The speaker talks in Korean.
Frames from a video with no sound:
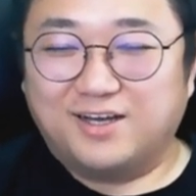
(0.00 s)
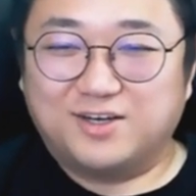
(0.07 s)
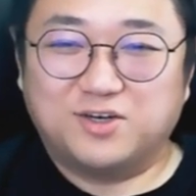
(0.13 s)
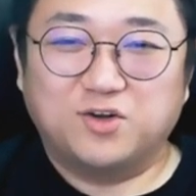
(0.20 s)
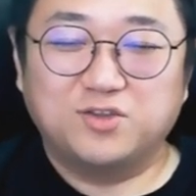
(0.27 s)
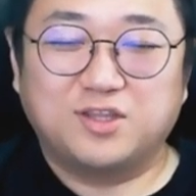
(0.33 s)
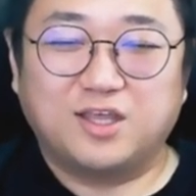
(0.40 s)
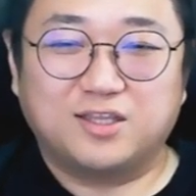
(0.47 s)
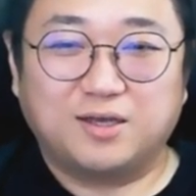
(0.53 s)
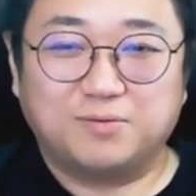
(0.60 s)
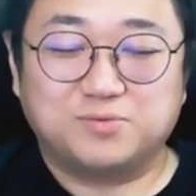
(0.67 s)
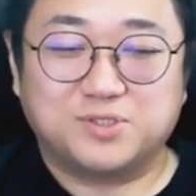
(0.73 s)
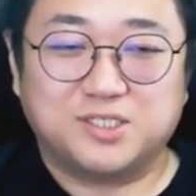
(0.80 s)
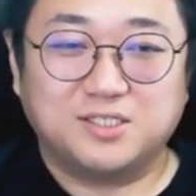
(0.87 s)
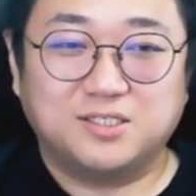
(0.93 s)
그런
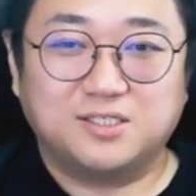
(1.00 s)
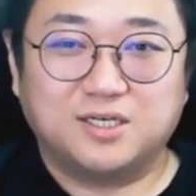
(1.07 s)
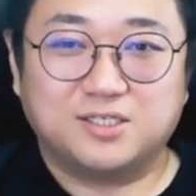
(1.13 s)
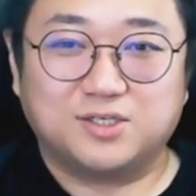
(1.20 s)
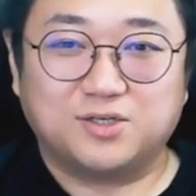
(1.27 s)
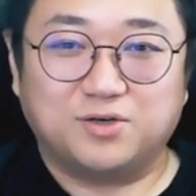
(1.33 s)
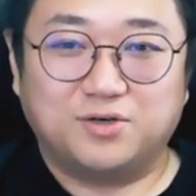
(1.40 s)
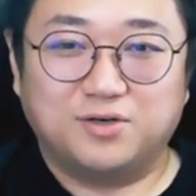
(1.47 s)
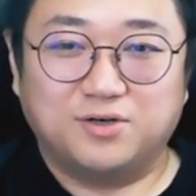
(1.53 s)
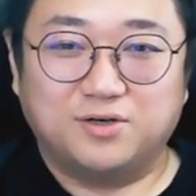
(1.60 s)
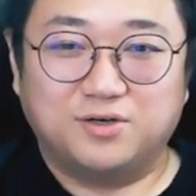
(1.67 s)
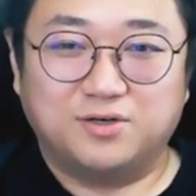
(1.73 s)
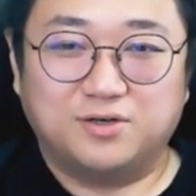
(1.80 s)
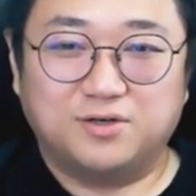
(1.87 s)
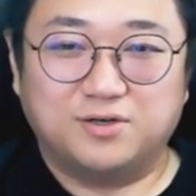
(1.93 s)
대답 진짜 싫어
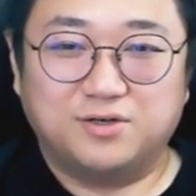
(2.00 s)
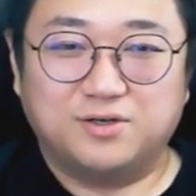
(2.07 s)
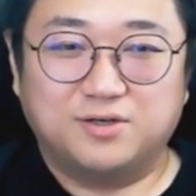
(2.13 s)
어.